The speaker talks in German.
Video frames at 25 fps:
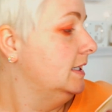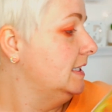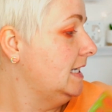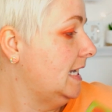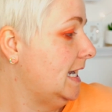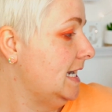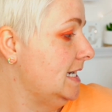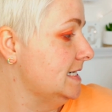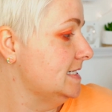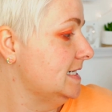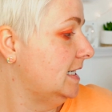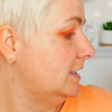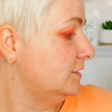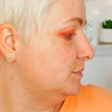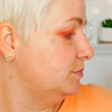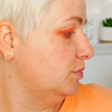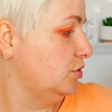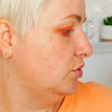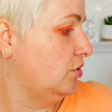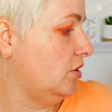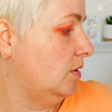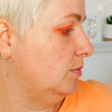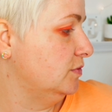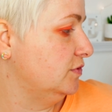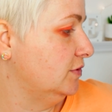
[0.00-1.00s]
Hey, das
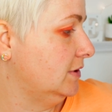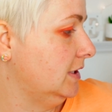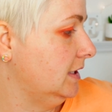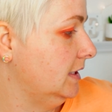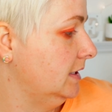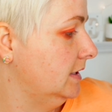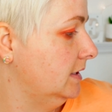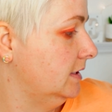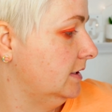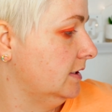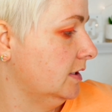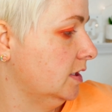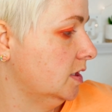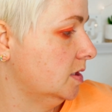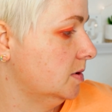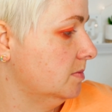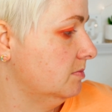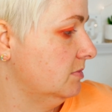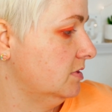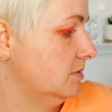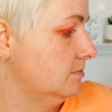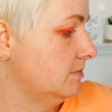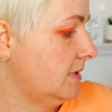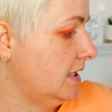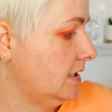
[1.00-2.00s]
bekomme sogar ich hin
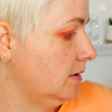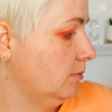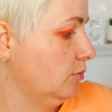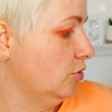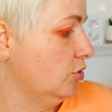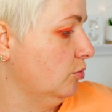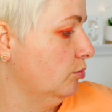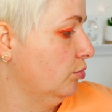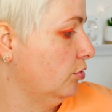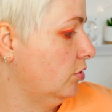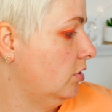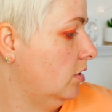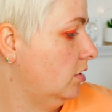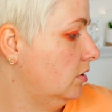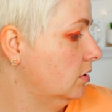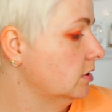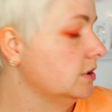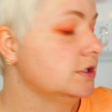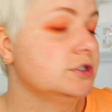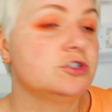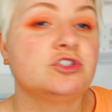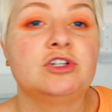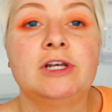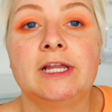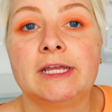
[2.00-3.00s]
mit meinem
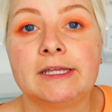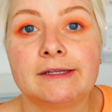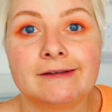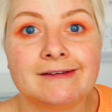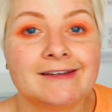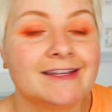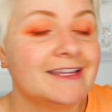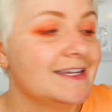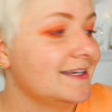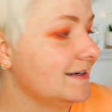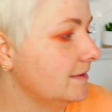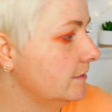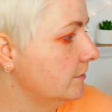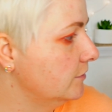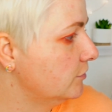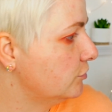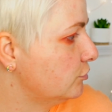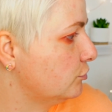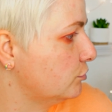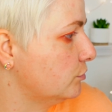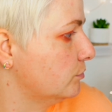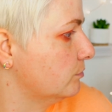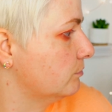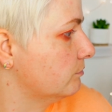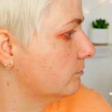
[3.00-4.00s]
gebrochenen, schlechten
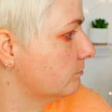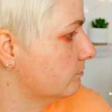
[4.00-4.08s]
Englisch.